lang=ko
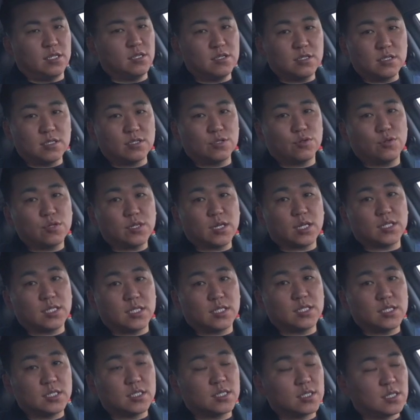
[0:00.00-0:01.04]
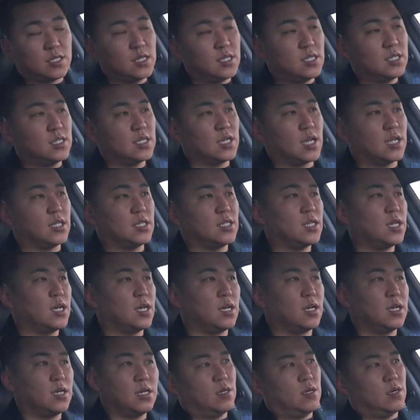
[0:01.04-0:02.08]
이런 소리가 드는, 들리는 게
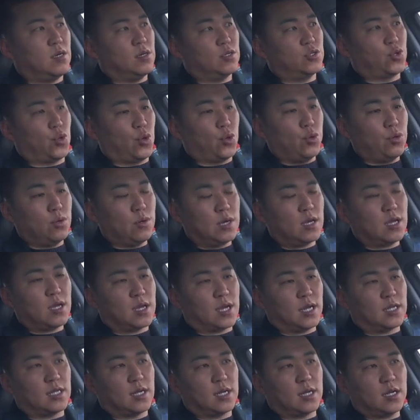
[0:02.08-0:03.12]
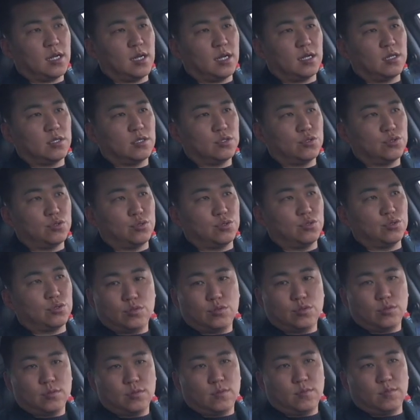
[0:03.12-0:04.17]
아니라 어, 조용하게 가다가 두둑
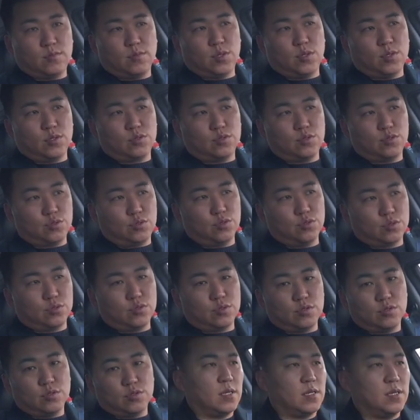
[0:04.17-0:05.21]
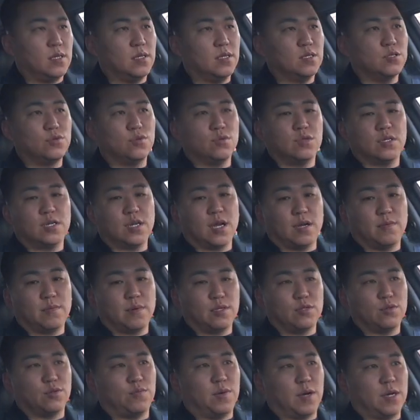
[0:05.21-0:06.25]
뭐 두둑 이런 소리가
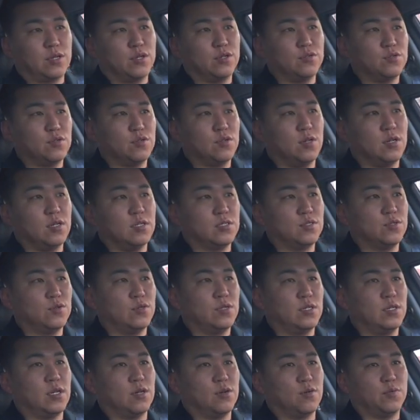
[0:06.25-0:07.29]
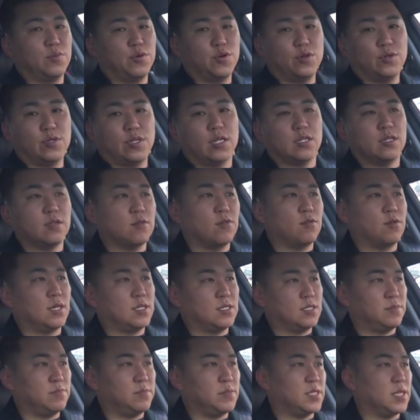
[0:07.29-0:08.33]
아마도 바퀴 굴러가는 소리라고 표현했던 것
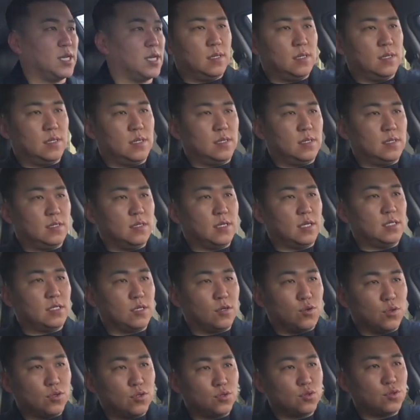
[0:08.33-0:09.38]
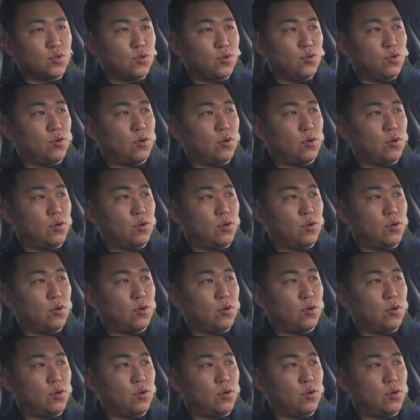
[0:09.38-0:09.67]
같습니다. 자, 이제 고속도로